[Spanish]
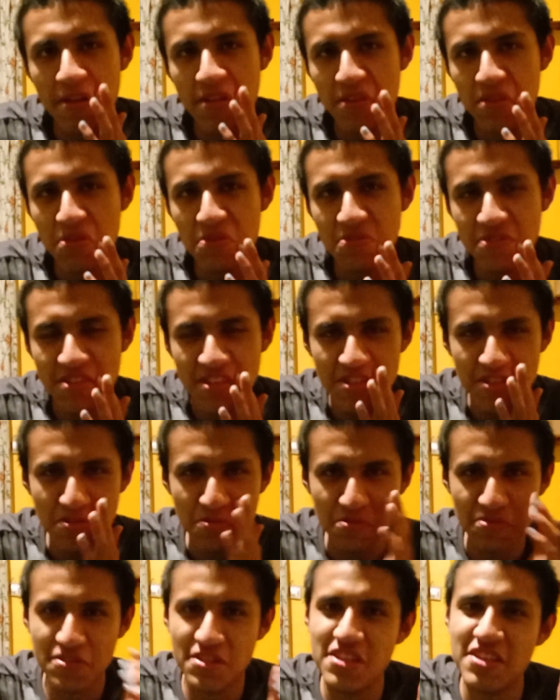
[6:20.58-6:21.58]
Entonces
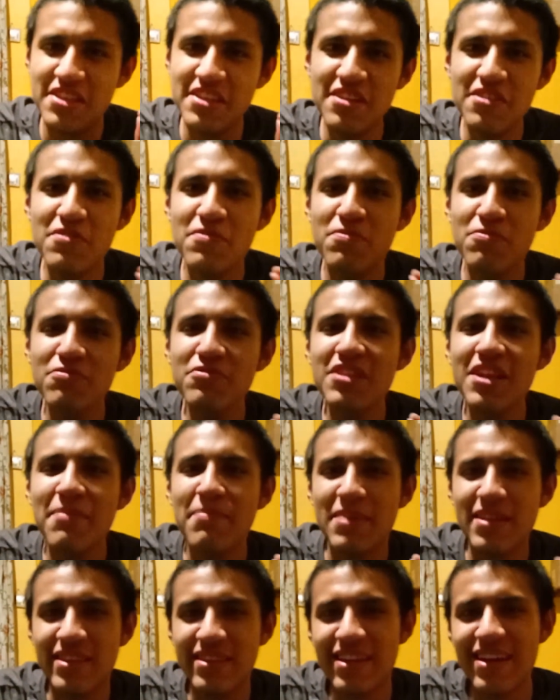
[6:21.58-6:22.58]
considero
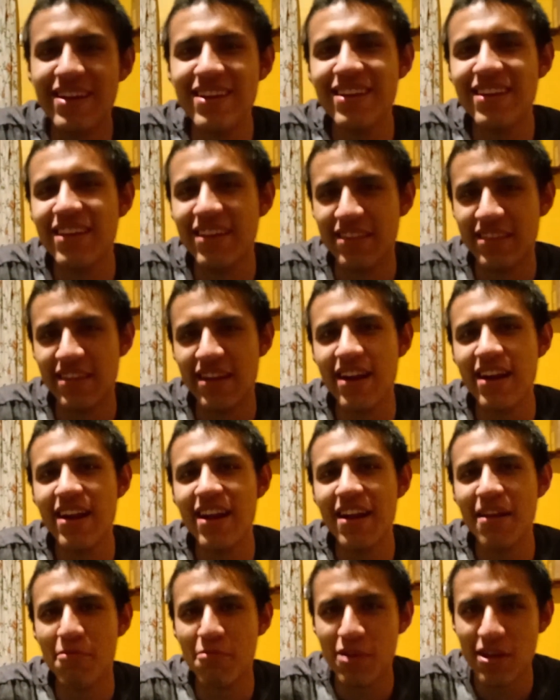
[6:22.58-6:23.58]
fundamental entrar
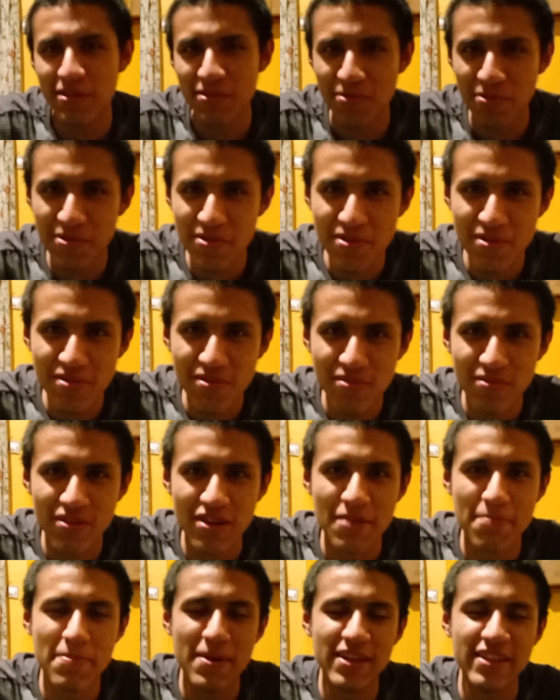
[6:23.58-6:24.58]
al laboratorio
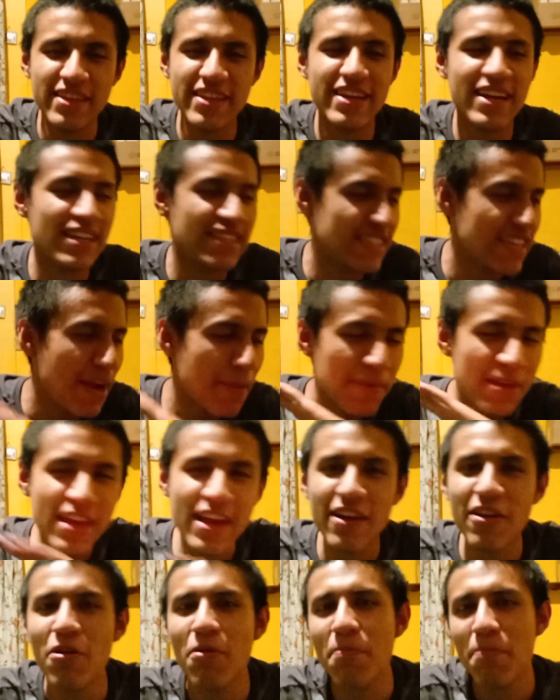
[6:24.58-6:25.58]
con la práctica ya
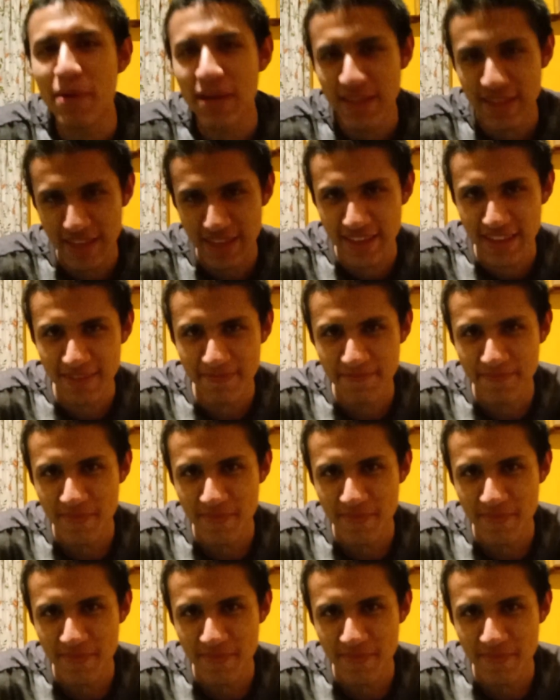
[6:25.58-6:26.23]
bien comprendida.